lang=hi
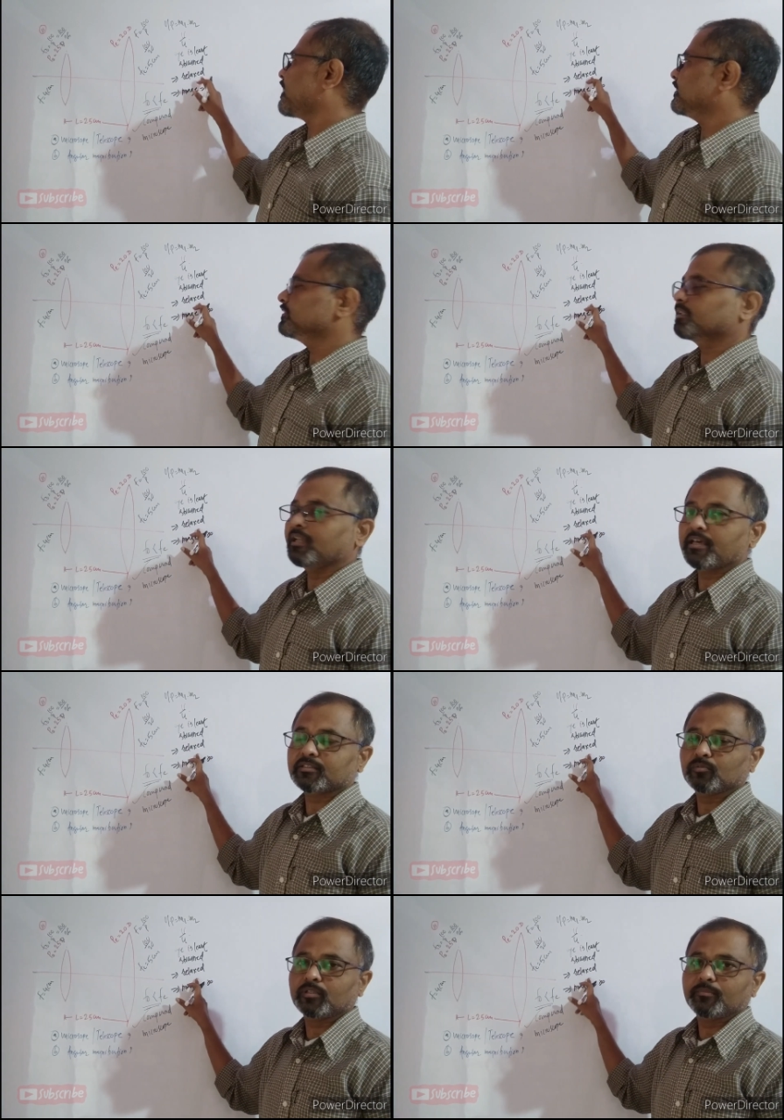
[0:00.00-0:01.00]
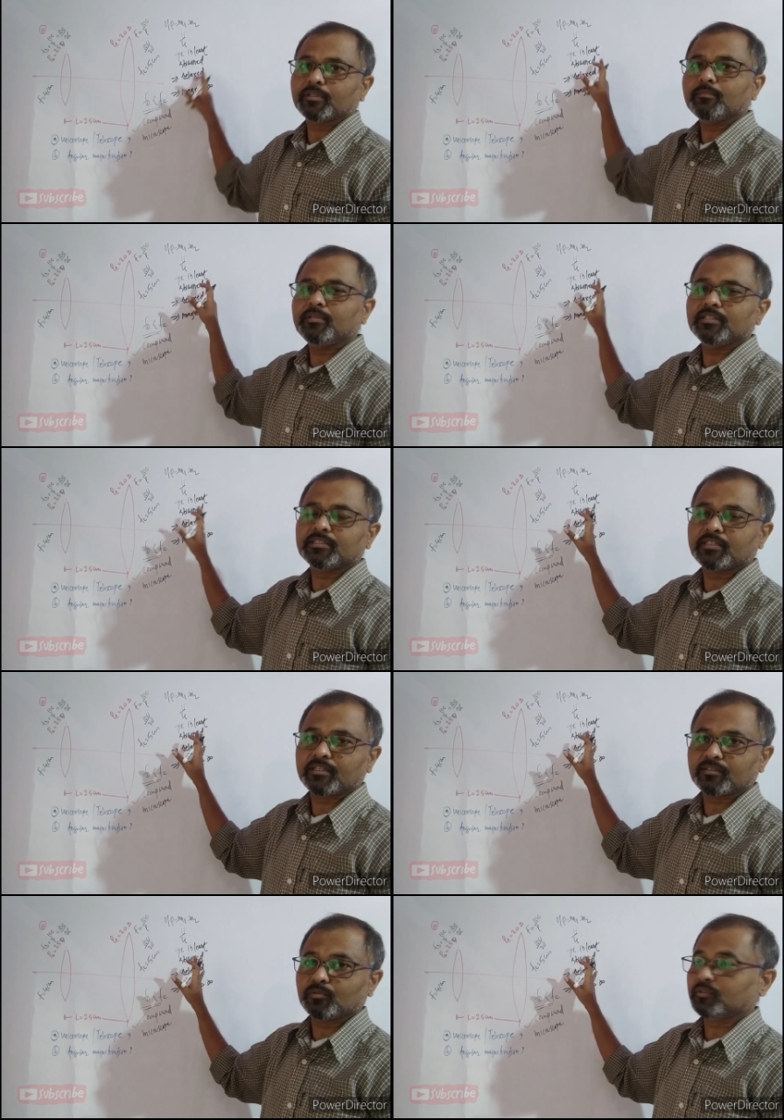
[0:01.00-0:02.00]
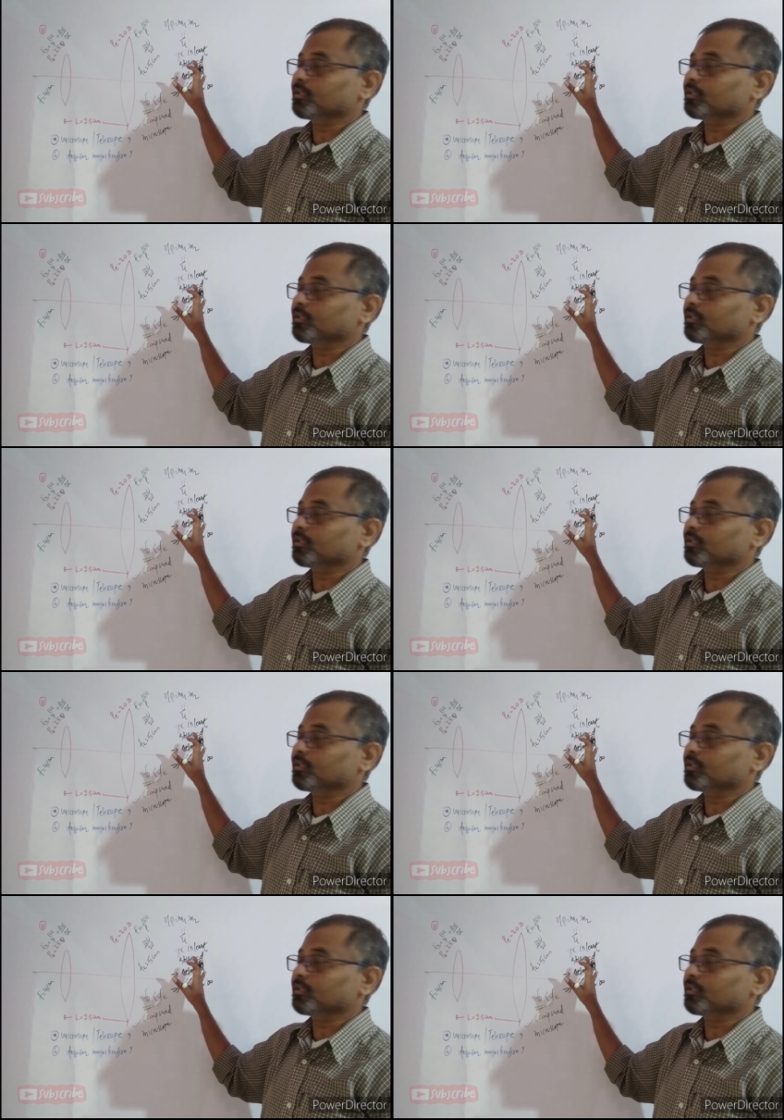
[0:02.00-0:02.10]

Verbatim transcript: आईज रिलैक्स होते हैं मतलब लिस्ट टेंड होते